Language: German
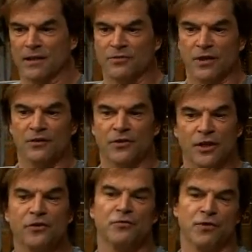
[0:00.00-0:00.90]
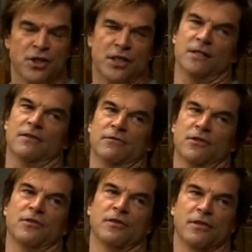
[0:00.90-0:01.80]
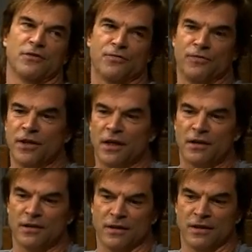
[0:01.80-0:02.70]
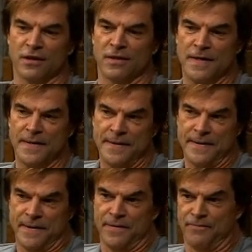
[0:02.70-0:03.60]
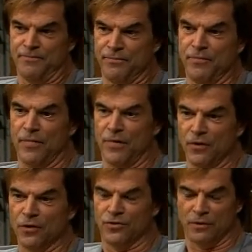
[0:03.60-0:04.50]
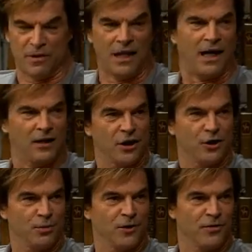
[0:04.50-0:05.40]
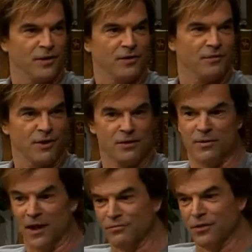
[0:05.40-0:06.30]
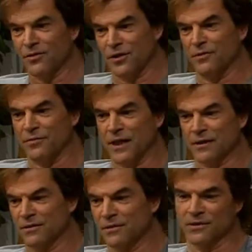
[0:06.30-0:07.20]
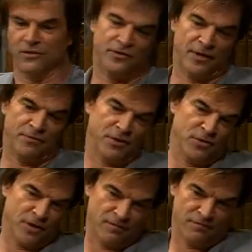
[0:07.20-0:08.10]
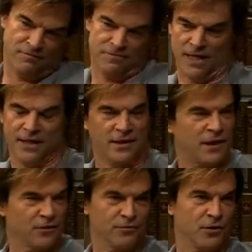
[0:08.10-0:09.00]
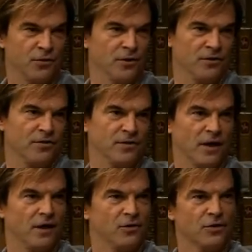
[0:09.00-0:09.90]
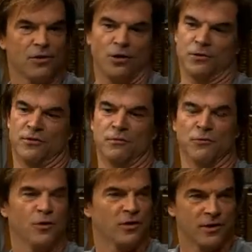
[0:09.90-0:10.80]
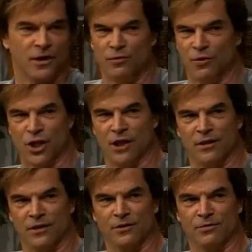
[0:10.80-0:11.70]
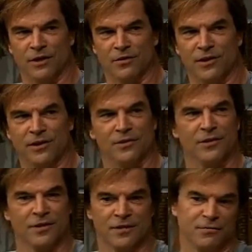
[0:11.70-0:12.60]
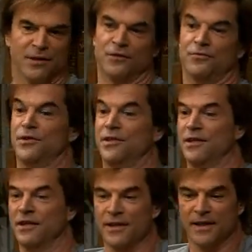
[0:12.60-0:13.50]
das als Geste verstanden wissen, dass wir äh, uns im Klaren darüber sind, in welchem Land wir uns aufhalten und das ist einfach nur ein, Handreichen von uns. Ja? Und ich glaube, das haben die Leute da auch verstanden, auch wenn das Lied äh, vielleicht für die,